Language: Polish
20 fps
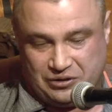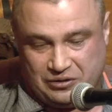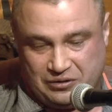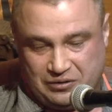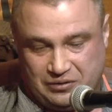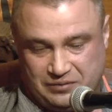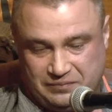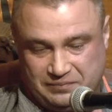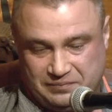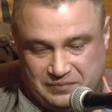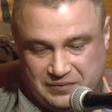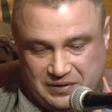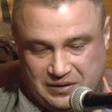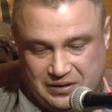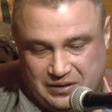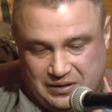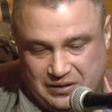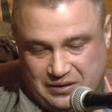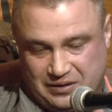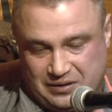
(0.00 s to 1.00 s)
on,
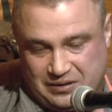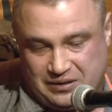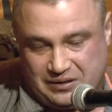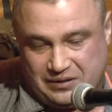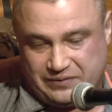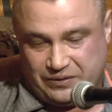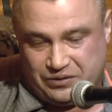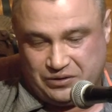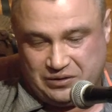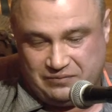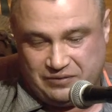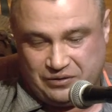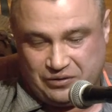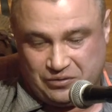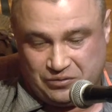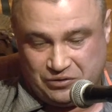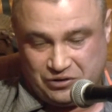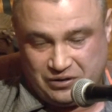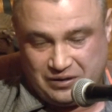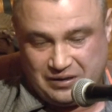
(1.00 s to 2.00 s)
z Krysi
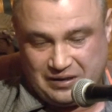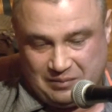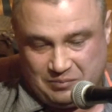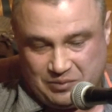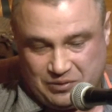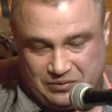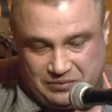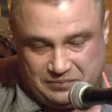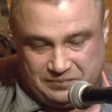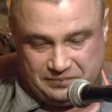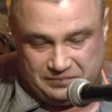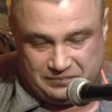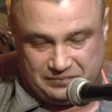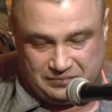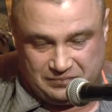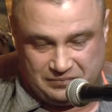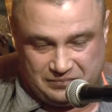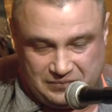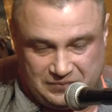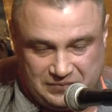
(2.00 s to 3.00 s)
wychodzi demon.
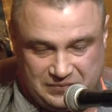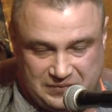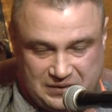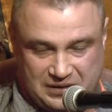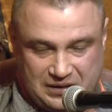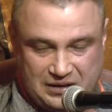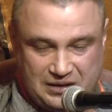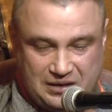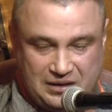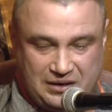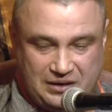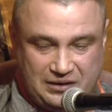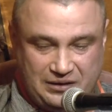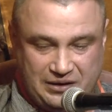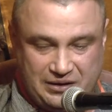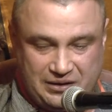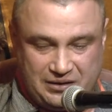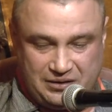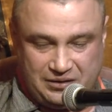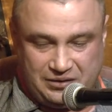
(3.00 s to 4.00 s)

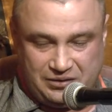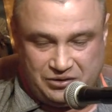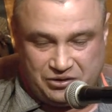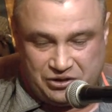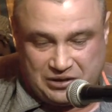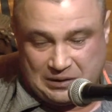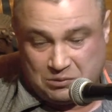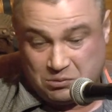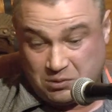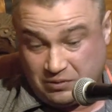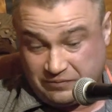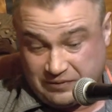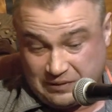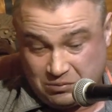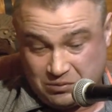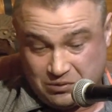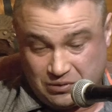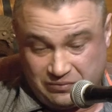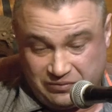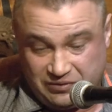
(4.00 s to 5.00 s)
Jej ciało
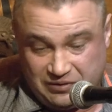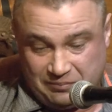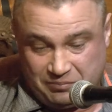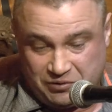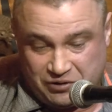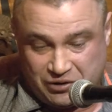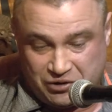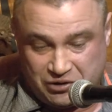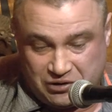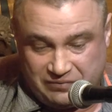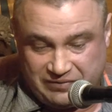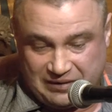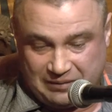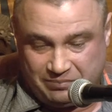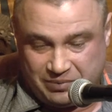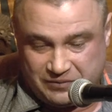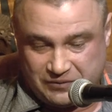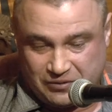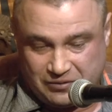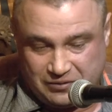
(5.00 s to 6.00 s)
gwałtownie przeszywa
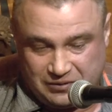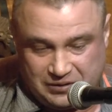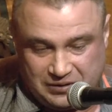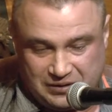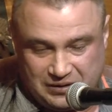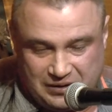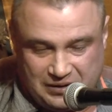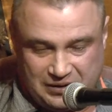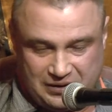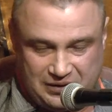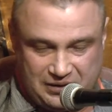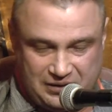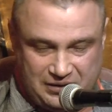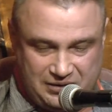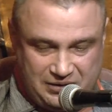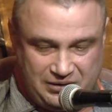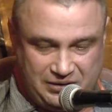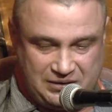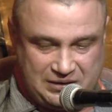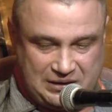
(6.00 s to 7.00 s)
prąd
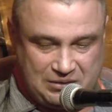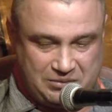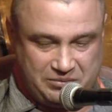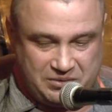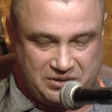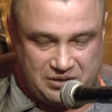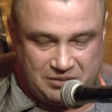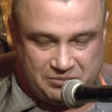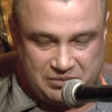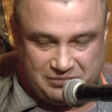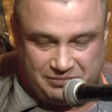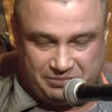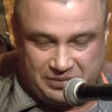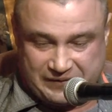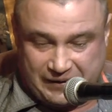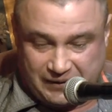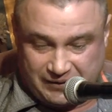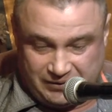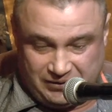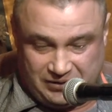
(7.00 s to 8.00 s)
i całą sobą
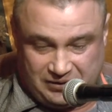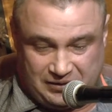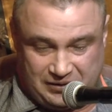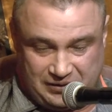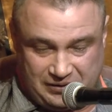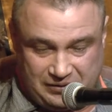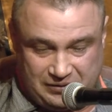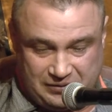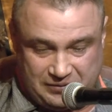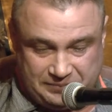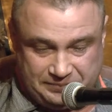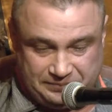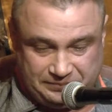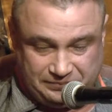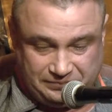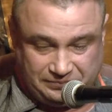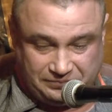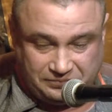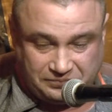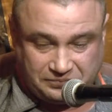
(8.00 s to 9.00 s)
pragnie tego.
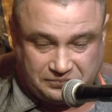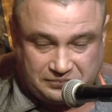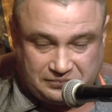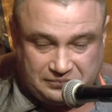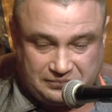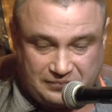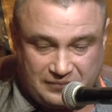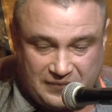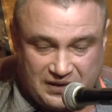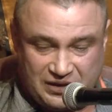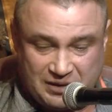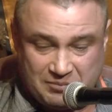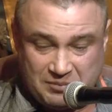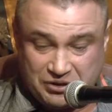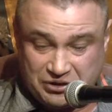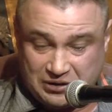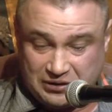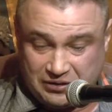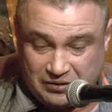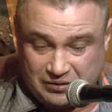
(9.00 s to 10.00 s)
Nie
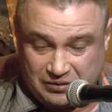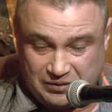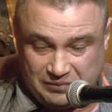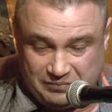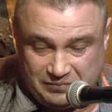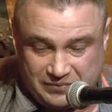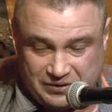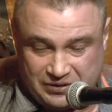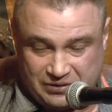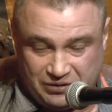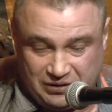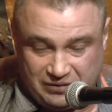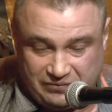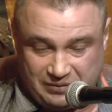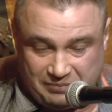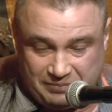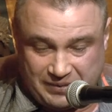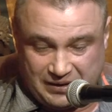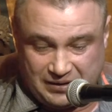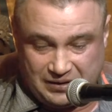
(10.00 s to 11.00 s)
myśli o tym, co nie
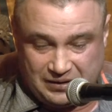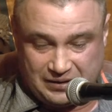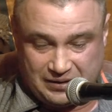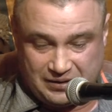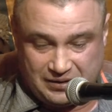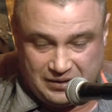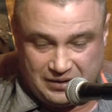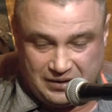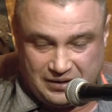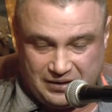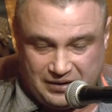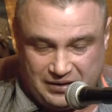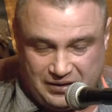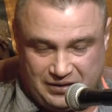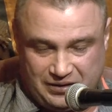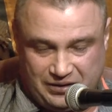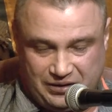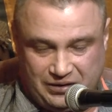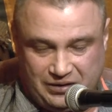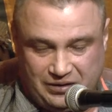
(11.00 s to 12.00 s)
wypada
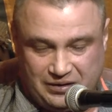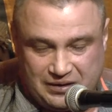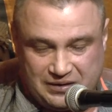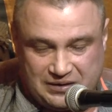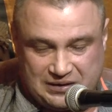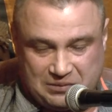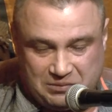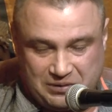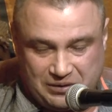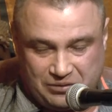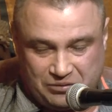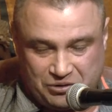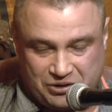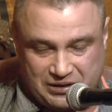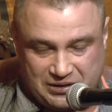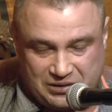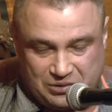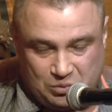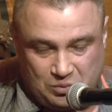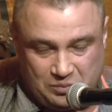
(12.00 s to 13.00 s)
i na całego
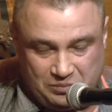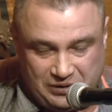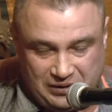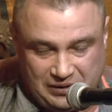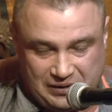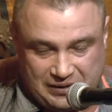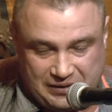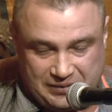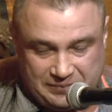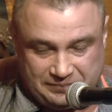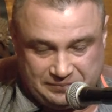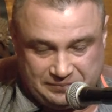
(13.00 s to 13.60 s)
czas umila.